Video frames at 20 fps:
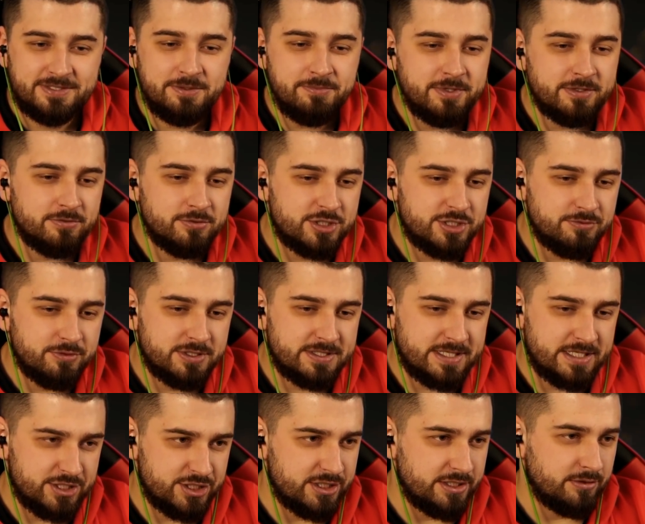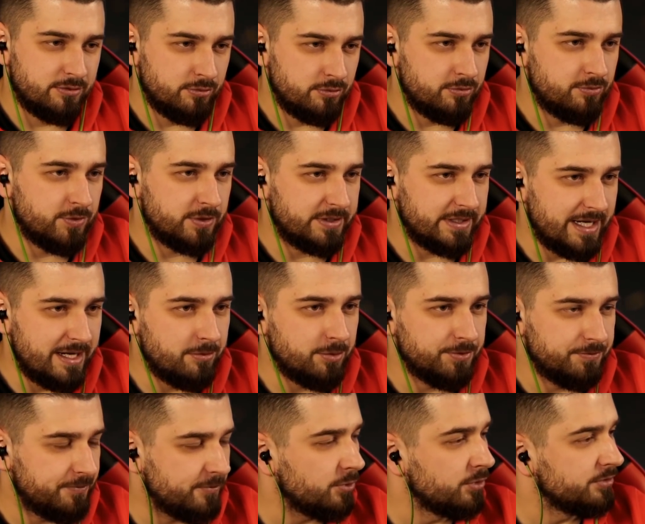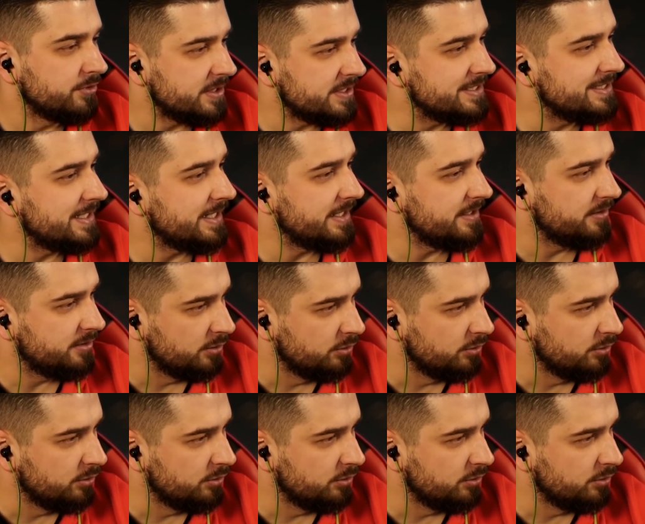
мне лучше вот скажи, ну вот, а вот в Counter-Strike